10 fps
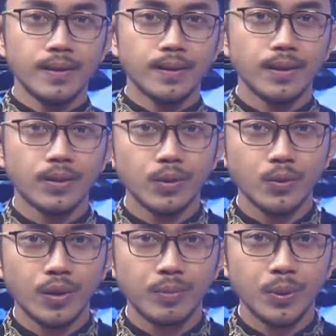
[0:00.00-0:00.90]
Terhitung
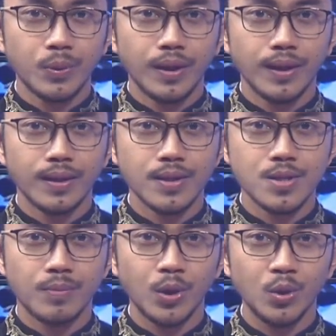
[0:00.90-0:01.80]
22 hari
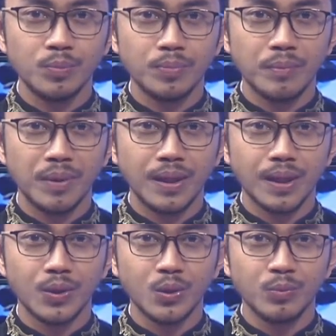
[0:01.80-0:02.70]
sebelum
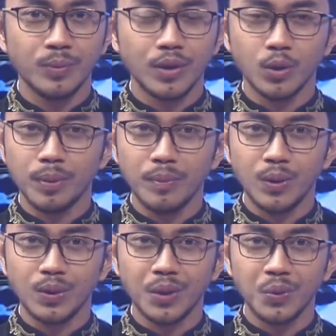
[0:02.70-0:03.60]
pemilihan umum atau
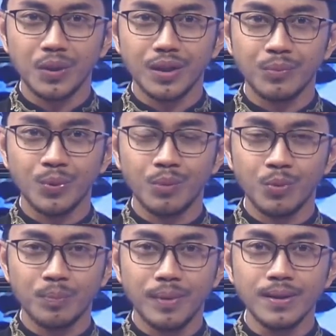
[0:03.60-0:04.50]
pemilu tahun 2024,
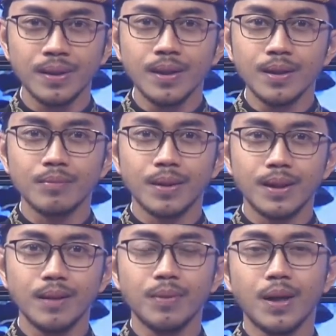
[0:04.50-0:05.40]

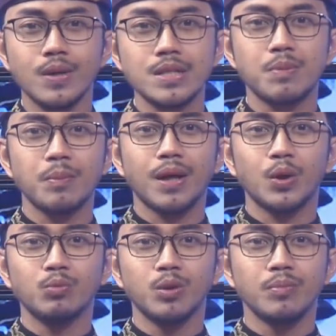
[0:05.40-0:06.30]
Badan Pengawas Pemilihan
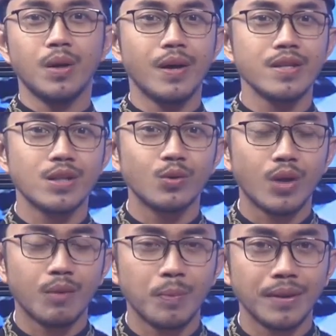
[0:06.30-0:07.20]
Umum Bawaslu
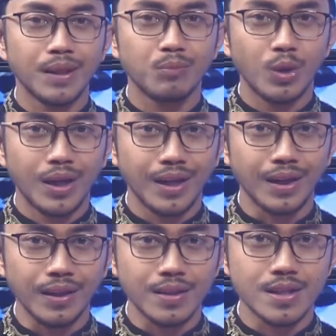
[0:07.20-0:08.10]
Kabupaten
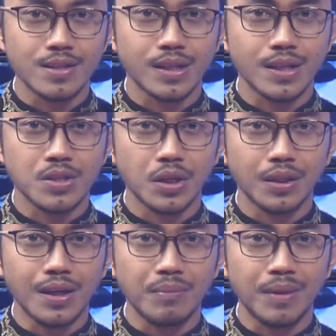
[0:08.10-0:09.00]
Buleleng secara
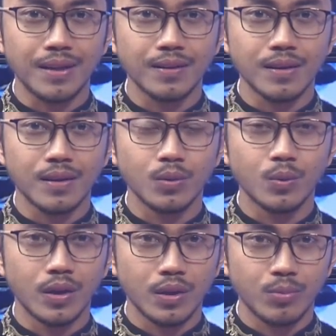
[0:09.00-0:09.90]
serentak melantik
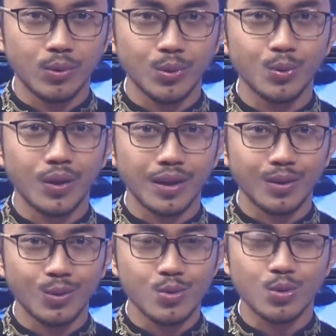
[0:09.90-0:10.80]

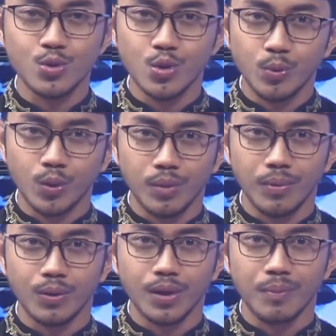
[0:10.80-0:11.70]
2.275
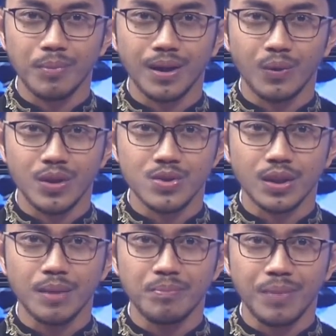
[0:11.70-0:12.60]
orang pengawas
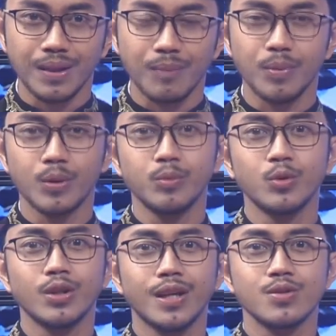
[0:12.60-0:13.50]
tempat
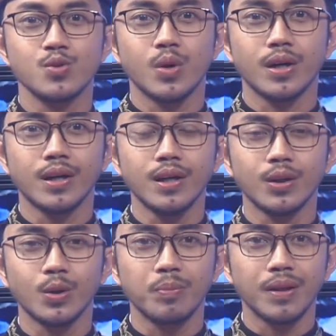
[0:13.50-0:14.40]
pemungutan suara
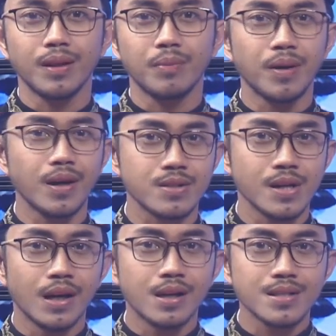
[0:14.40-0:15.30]
atau PTPS
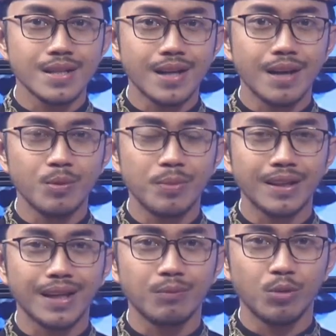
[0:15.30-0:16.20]

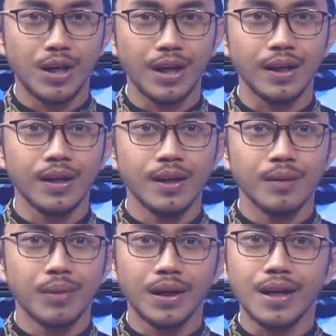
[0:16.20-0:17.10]
se-Kabupaten Buleleng.
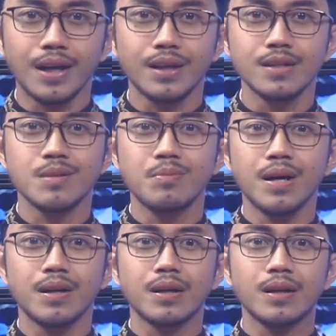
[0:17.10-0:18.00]
Mereka akan
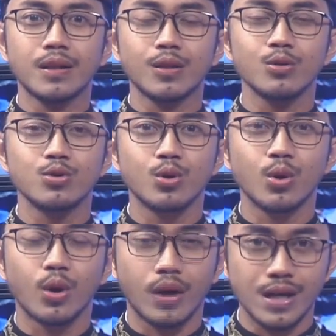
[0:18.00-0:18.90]
disebar ke tujuh
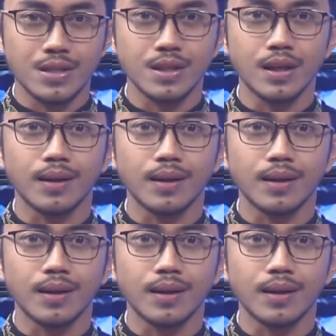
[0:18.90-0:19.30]
lokasi.